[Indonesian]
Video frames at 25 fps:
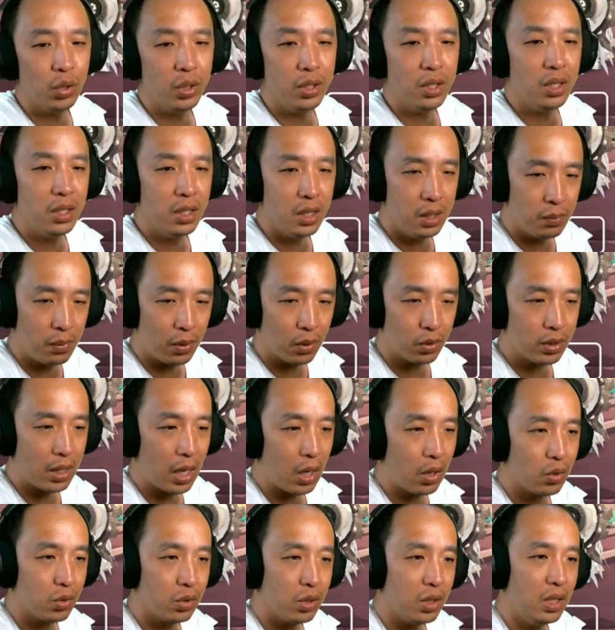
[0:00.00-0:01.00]
ini ini baru
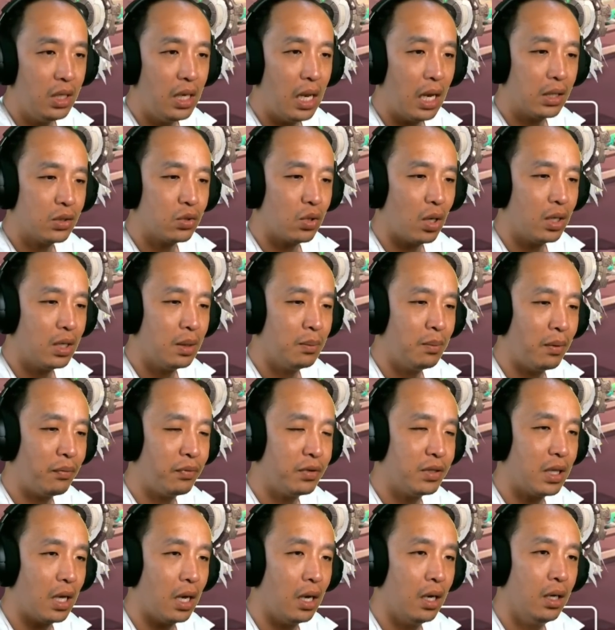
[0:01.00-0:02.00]
takut hilang soalnya buff
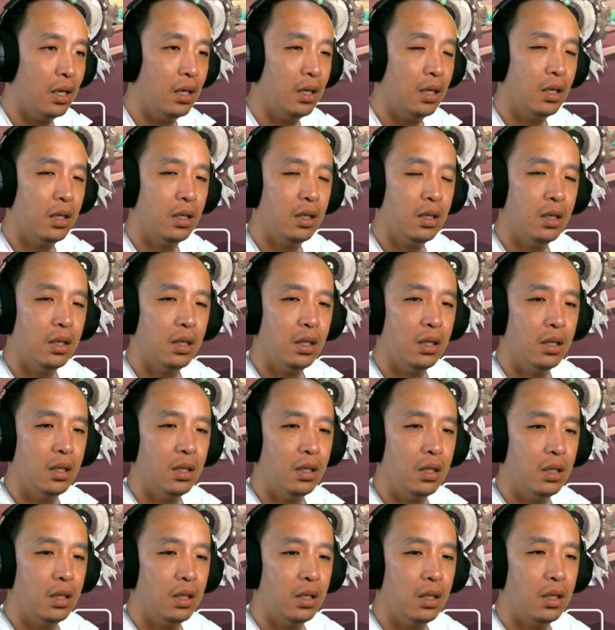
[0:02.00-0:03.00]
kita
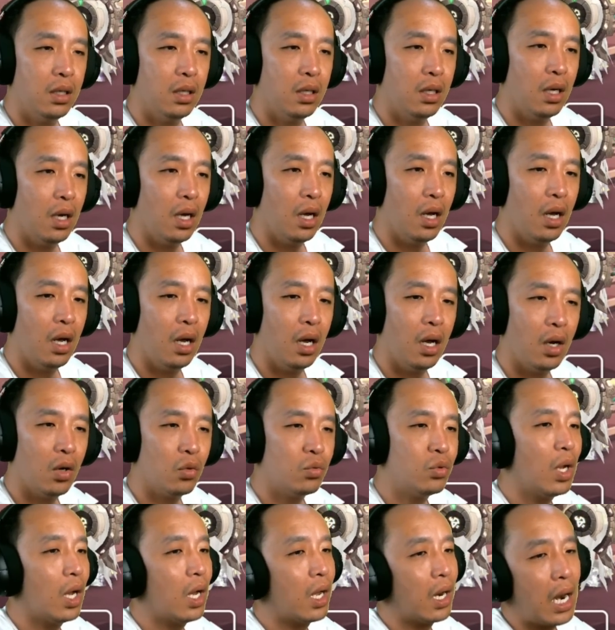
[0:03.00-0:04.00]
uh,
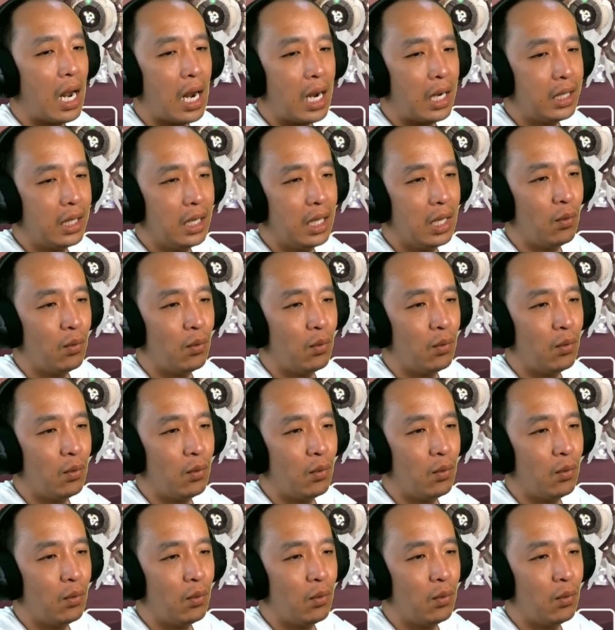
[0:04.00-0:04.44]
udah rakan aja